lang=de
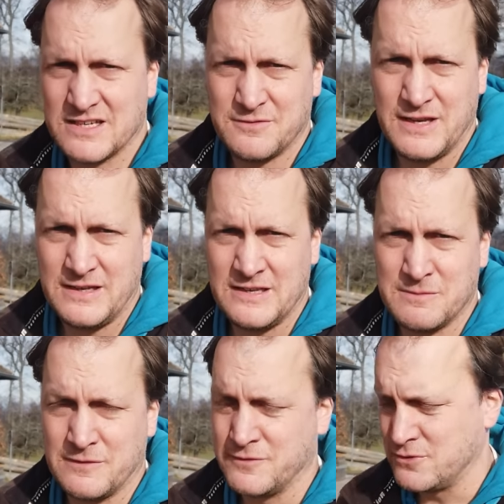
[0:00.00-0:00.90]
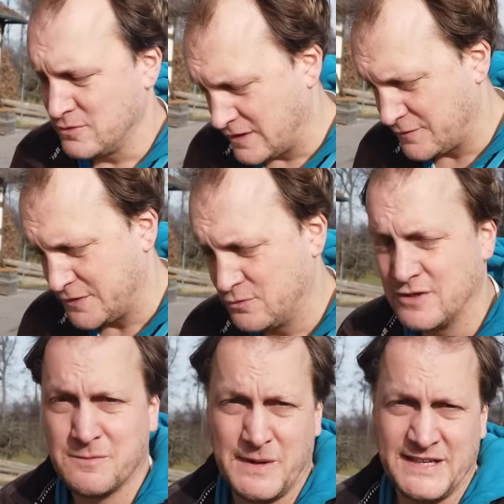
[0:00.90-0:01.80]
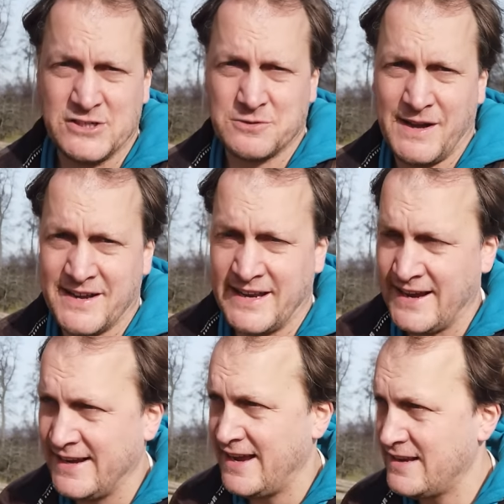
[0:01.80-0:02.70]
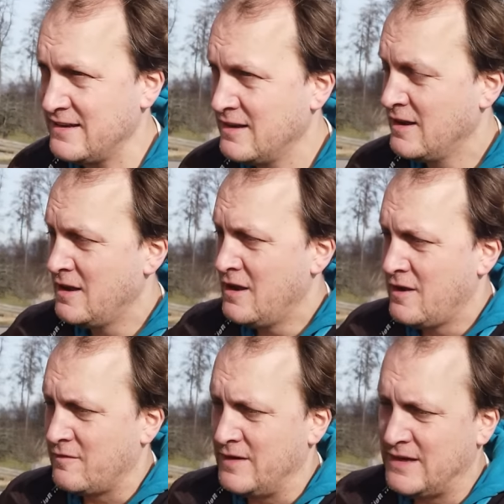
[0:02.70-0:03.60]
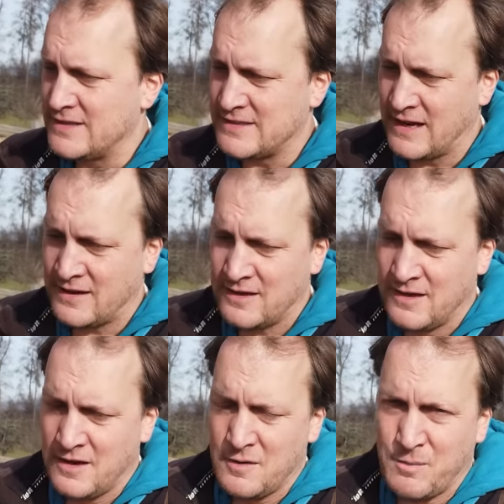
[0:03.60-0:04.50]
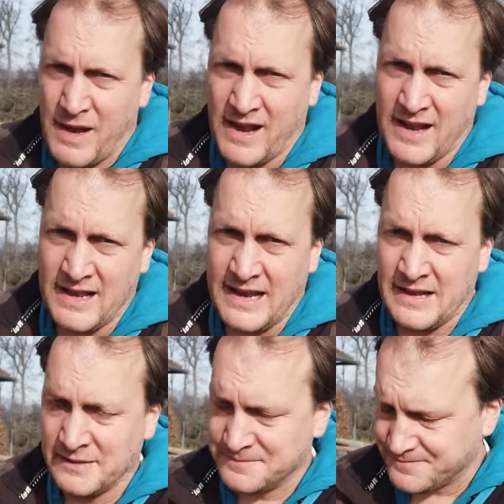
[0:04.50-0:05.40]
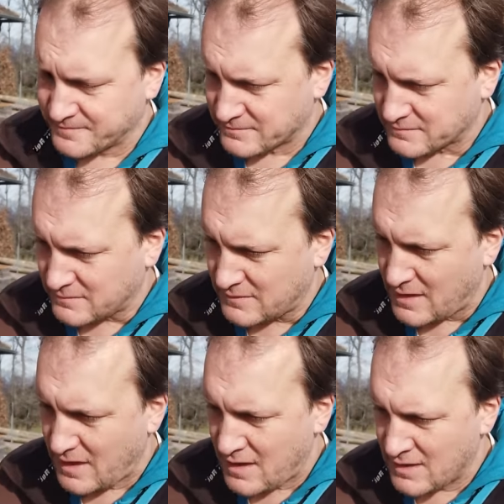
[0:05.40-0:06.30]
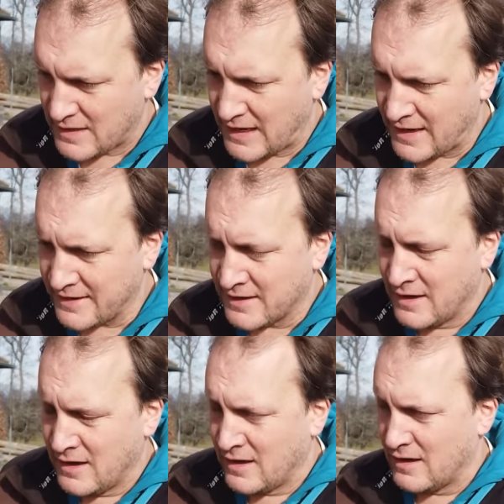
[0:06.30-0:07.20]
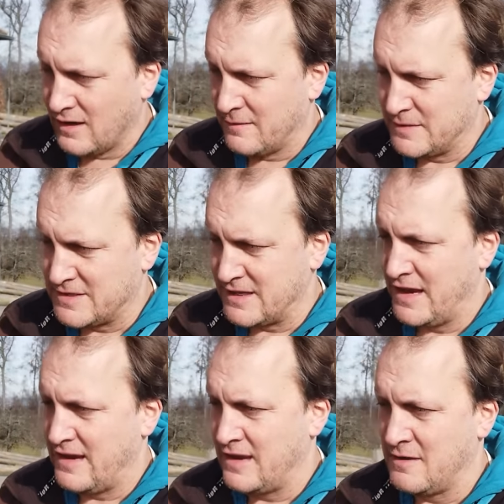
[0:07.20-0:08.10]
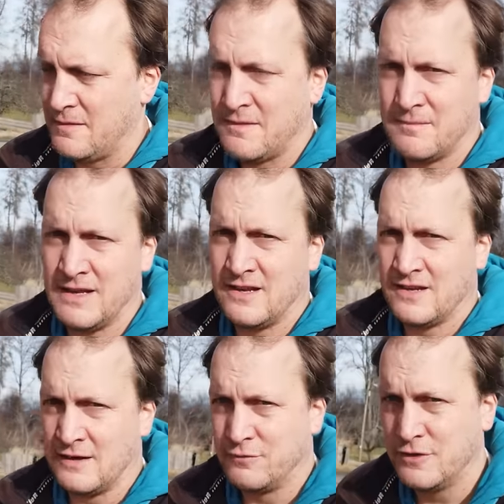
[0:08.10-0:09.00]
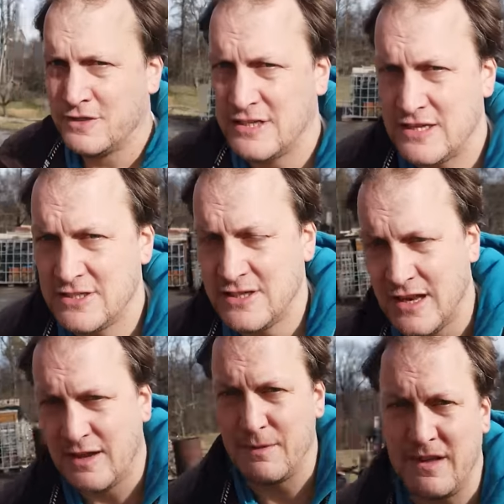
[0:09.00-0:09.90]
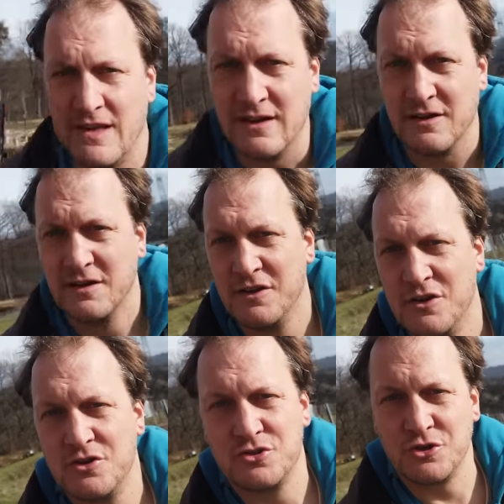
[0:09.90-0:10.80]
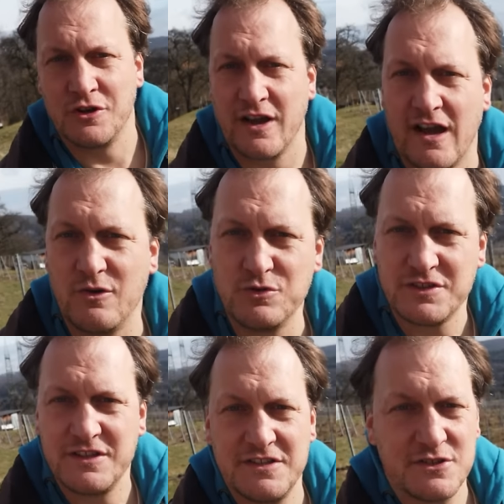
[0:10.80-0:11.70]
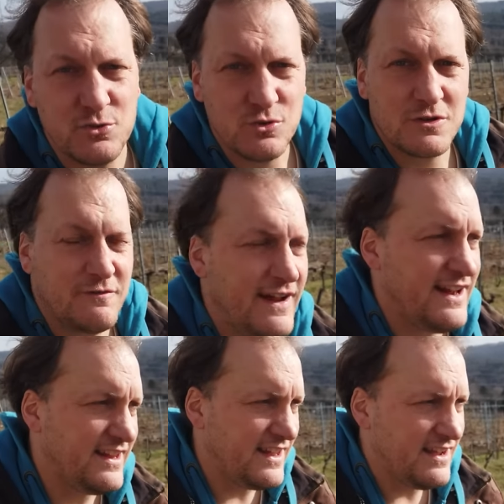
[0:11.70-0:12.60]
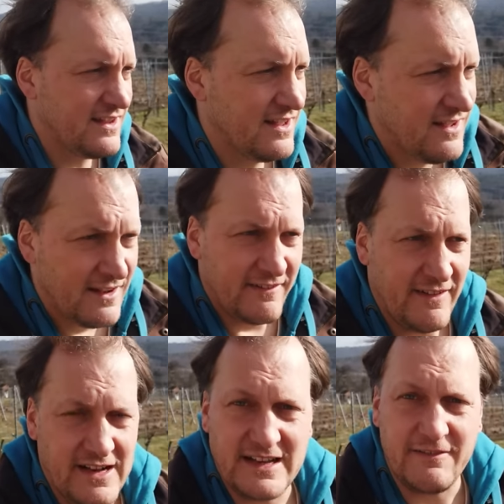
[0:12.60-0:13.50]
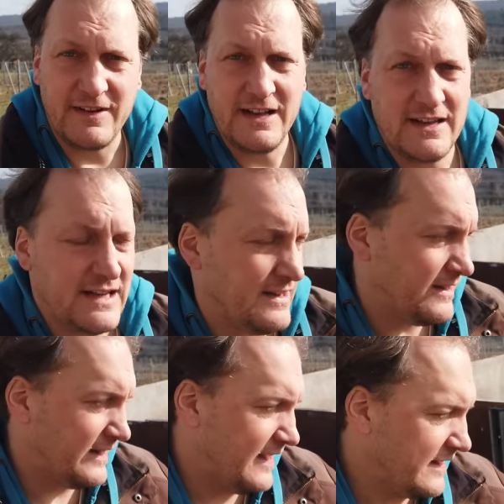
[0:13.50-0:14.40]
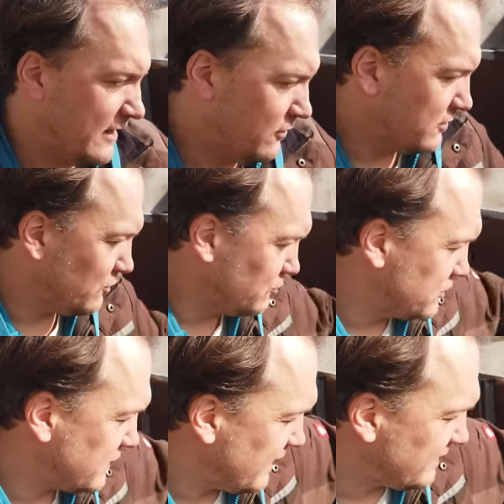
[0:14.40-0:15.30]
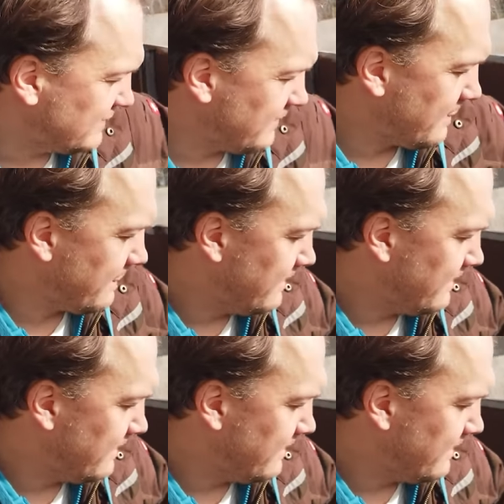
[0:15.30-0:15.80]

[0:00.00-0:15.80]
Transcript: das will ich diesmal versuchen. Das versuche ich bei den schwachen Einheiten. Wie gesagt, parallel dann ähm, das gleiche mit der Futtertasche. Die habe ich hier schon rausgesucht, welche, weil da will ich nicht gleich auch losstarten.